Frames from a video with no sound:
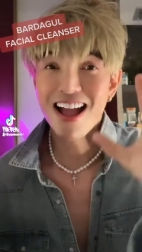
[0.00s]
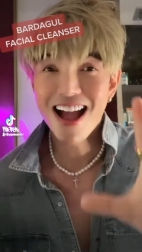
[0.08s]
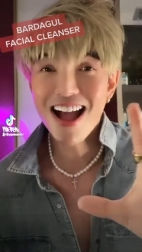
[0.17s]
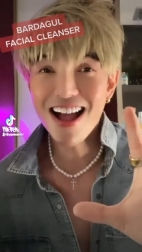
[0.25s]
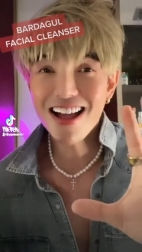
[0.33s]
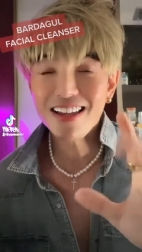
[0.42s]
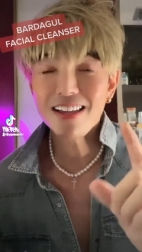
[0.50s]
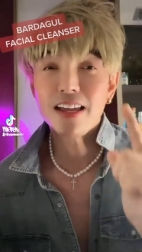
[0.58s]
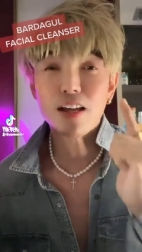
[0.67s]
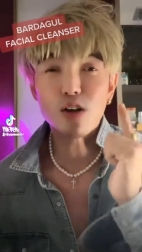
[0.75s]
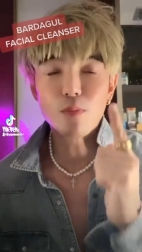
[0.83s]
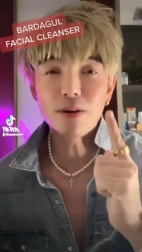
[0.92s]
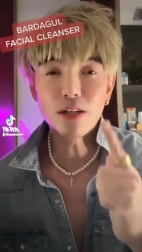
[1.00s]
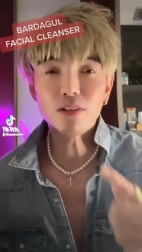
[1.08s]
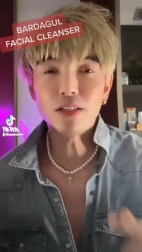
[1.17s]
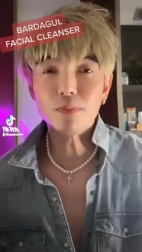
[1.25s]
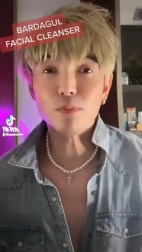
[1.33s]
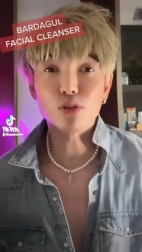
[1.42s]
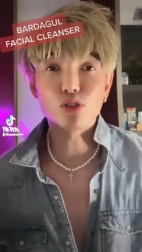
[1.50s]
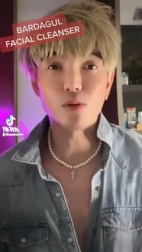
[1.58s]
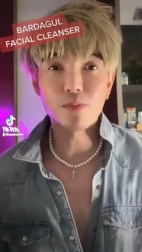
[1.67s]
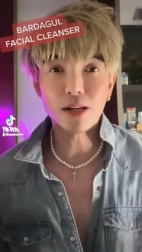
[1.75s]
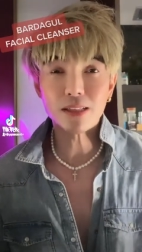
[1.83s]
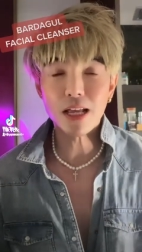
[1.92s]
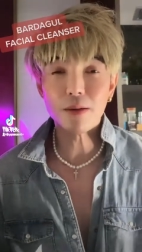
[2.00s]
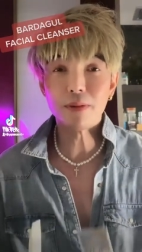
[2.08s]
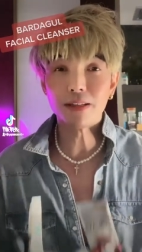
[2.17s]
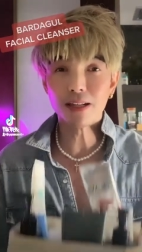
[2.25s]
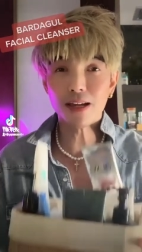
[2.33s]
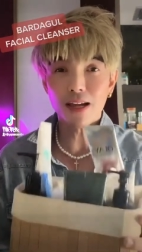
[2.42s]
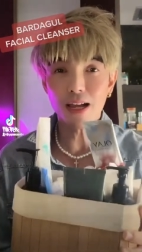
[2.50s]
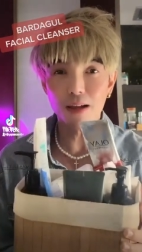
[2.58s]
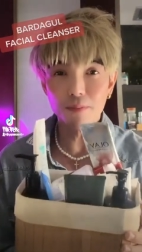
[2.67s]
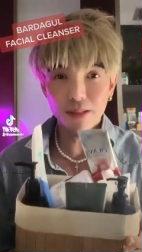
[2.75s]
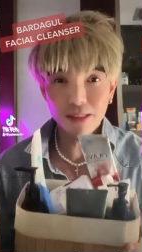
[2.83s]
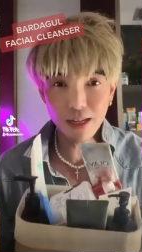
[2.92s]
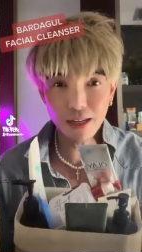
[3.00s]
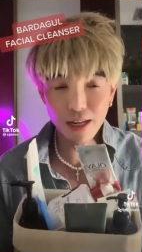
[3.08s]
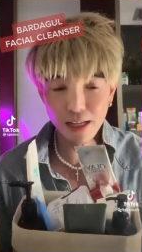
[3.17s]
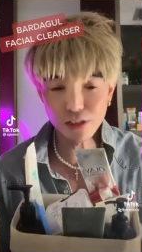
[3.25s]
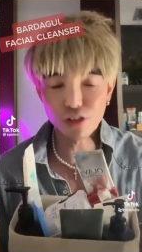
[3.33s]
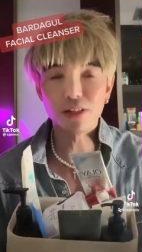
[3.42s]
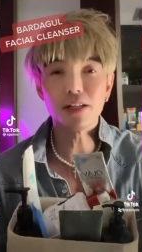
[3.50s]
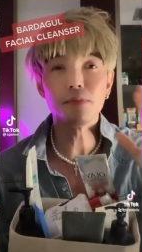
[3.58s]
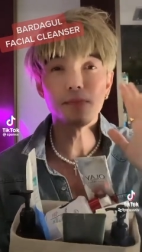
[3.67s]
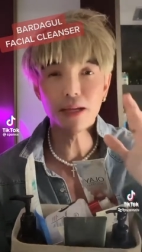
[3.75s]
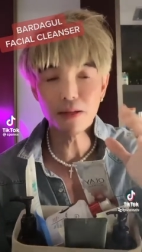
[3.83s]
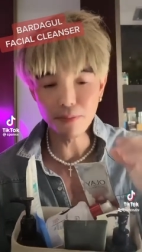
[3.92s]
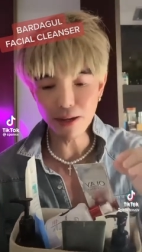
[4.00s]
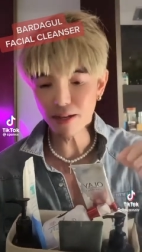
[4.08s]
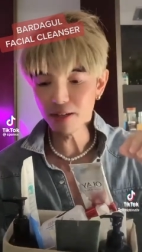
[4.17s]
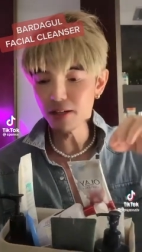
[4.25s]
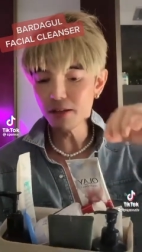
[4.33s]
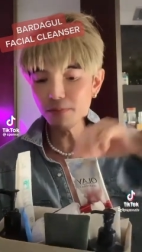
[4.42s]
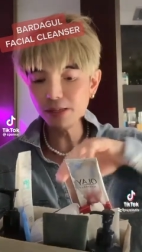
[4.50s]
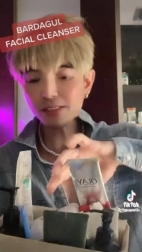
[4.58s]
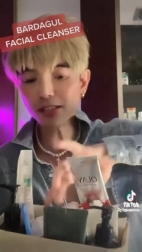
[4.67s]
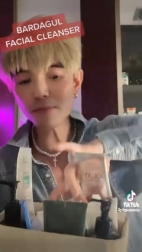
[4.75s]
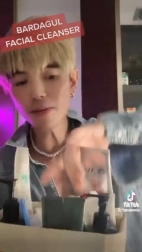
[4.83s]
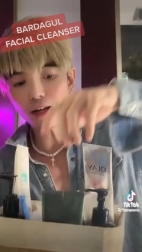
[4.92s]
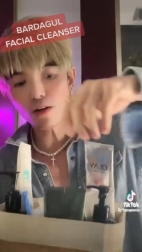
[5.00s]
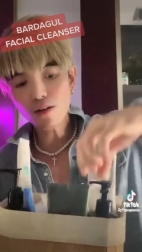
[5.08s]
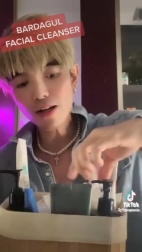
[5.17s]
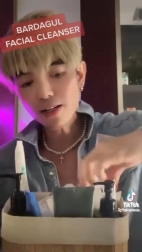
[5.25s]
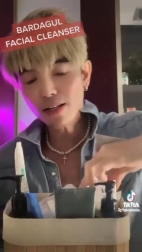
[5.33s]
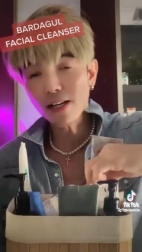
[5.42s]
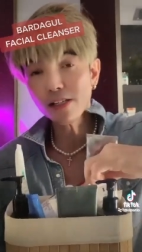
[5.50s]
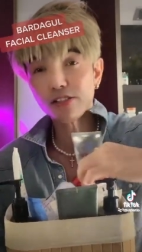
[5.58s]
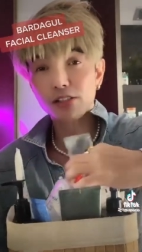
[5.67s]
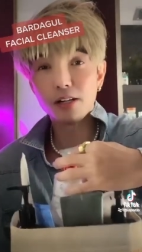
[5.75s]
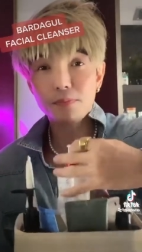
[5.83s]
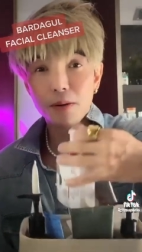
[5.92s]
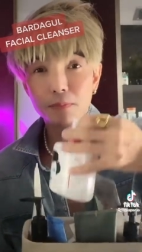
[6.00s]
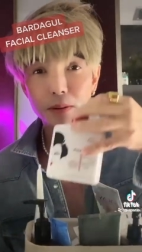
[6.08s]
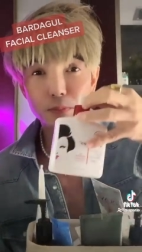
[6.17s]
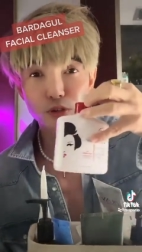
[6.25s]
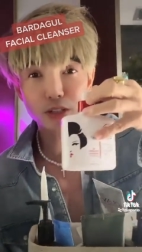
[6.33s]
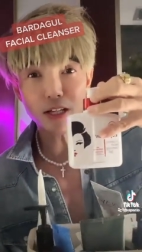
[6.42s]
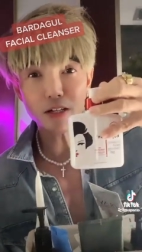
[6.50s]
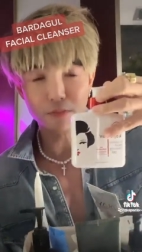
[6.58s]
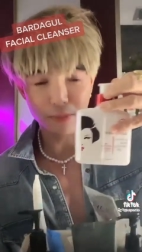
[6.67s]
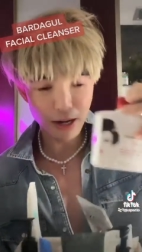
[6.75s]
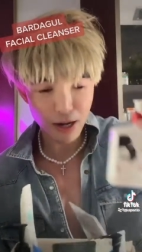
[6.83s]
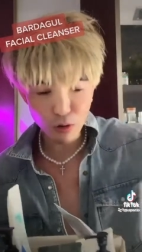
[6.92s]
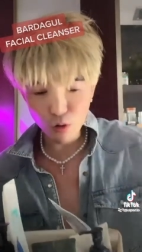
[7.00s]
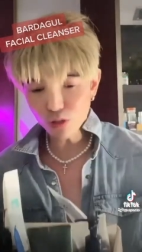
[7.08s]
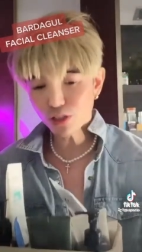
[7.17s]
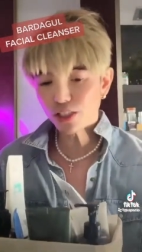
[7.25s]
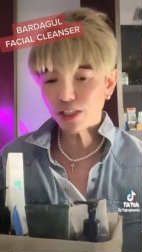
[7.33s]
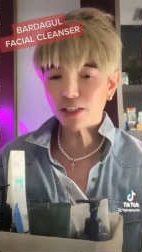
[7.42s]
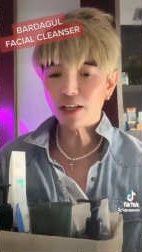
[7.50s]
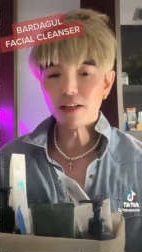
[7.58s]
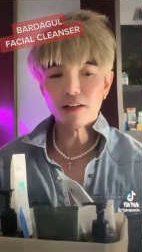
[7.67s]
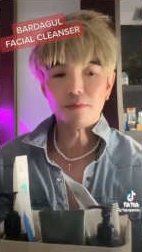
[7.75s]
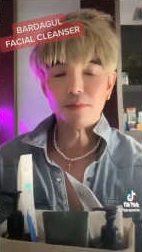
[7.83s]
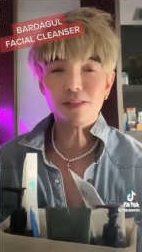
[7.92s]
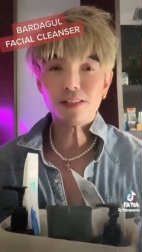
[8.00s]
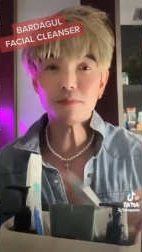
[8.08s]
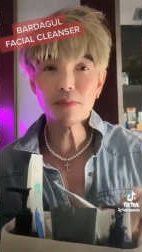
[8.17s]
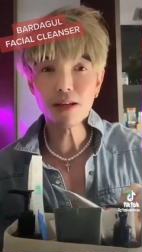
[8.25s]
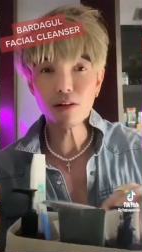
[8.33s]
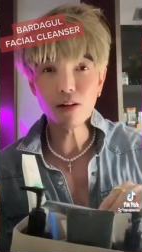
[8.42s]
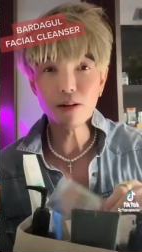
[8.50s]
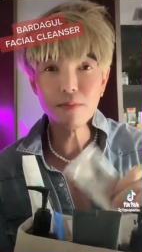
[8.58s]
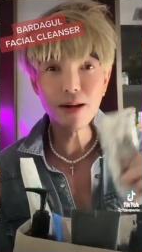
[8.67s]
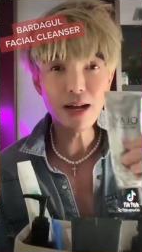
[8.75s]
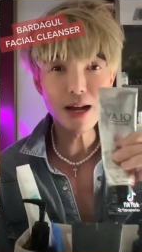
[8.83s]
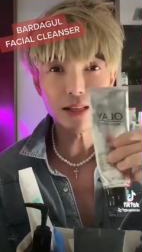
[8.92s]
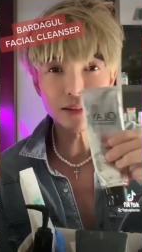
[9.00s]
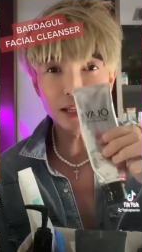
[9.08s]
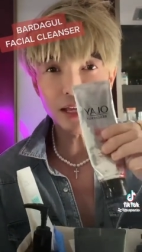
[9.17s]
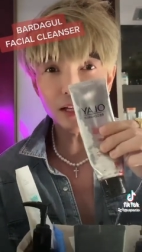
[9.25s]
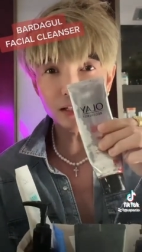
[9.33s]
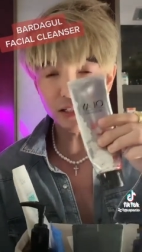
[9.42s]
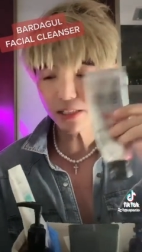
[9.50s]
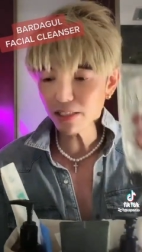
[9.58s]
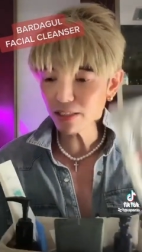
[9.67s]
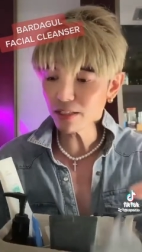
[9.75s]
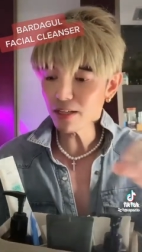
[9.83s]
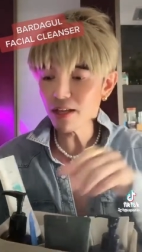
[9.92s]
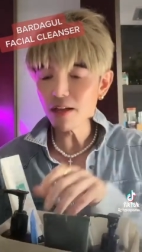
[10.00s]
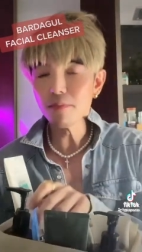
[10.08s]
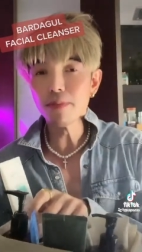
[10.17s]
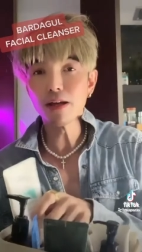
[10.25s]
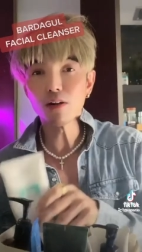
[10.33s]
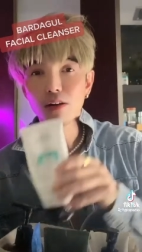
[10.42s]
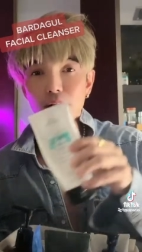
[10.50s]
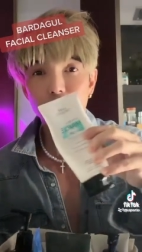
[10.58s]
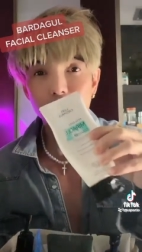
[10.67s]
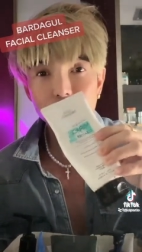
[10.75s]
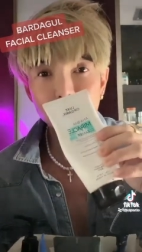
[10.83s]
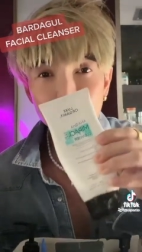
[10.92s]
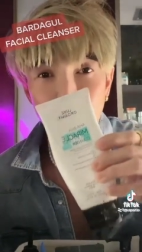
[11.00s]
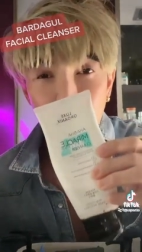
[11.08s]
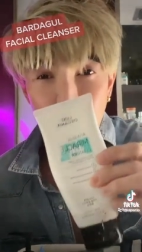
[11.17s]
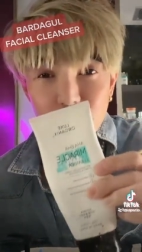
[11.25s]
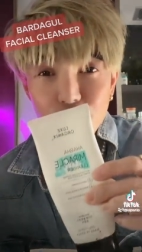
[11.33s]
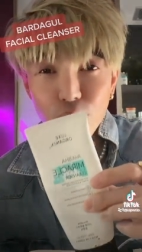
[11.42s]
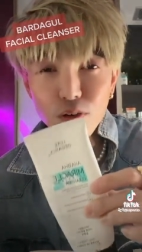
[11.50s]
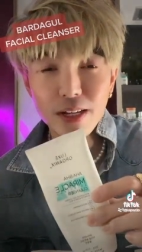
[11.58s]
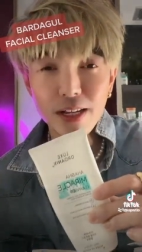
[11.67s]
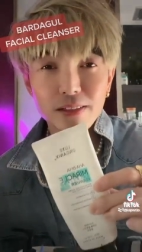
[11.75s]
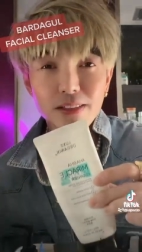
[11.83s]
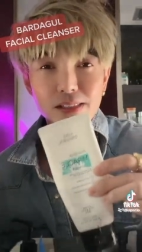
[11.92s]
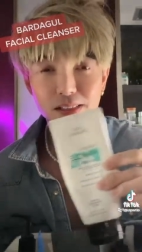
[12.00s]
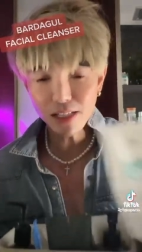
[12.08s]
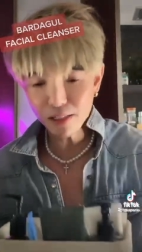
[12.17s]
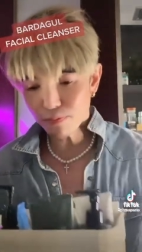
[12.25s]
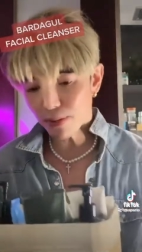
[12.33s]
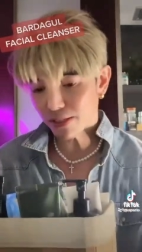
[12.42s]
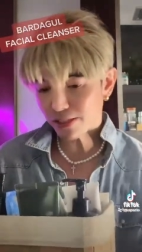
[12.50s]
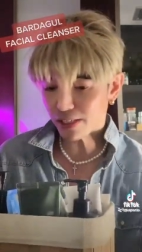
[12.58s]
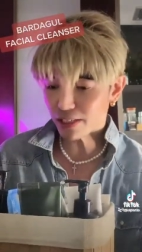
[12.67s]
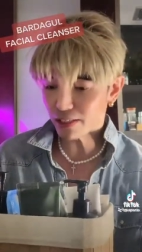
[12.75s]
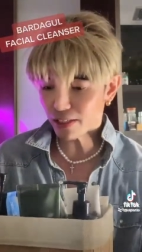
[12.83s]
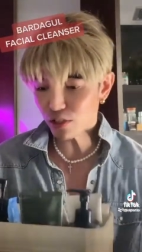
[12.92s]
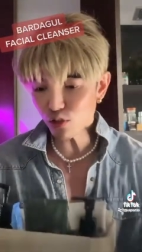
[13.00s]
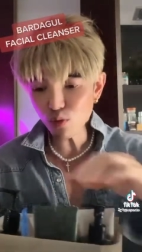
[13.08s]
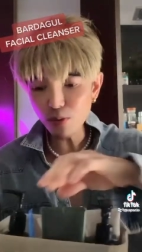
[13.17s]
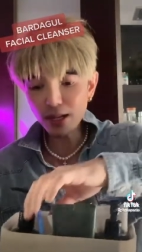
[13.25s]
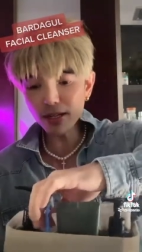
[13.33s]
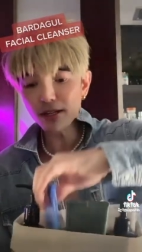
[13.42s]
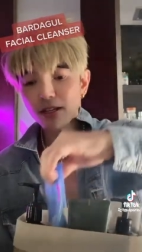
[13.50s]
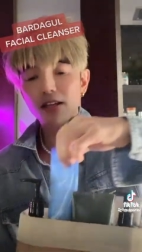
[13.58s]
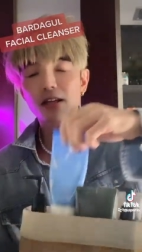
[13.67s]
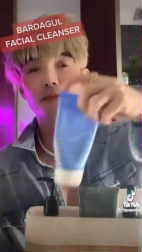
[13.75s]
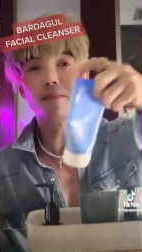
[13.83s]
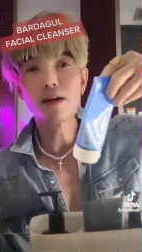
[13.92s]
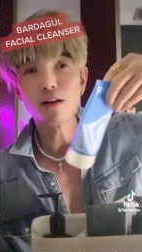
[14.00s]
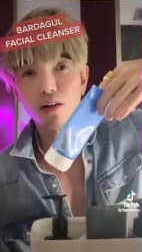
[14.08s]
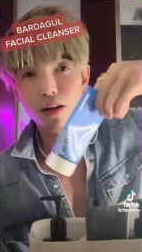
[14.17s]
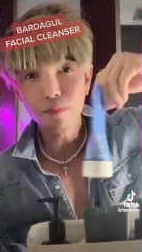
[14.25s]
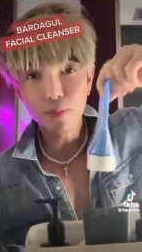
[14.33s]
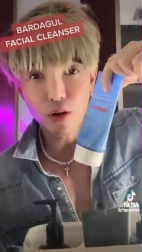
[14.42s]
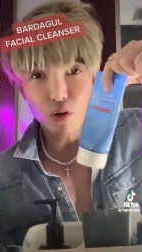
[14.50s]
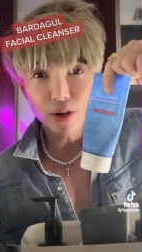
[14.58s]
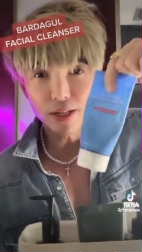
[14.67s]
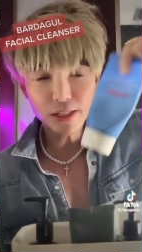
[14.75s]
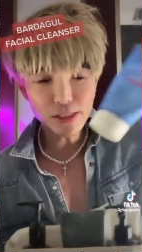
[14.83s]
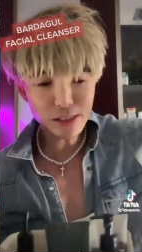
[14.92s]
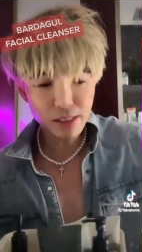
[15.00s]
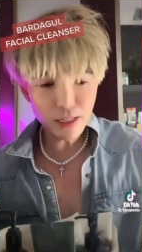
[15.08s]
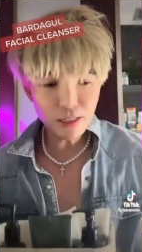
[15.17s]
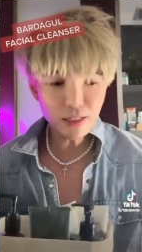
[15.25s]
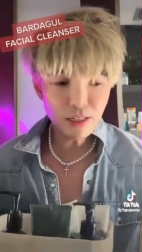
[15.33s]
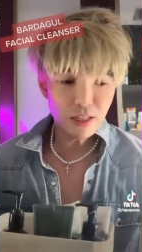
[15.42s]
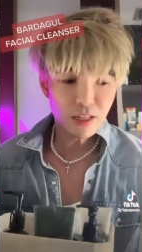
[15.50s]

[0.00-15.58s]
Hi! Ikaw ba yung tipong sobrang daming nagagamit na cleanser? Iba-iba? Minsan meron kang cleanser na pampaputi, yung mga kojic. Minsan meron kang mga anti-aging. Meron ka minsan pang exfoliate ng skin, pang skin renewal. Meron ka pang oily skin.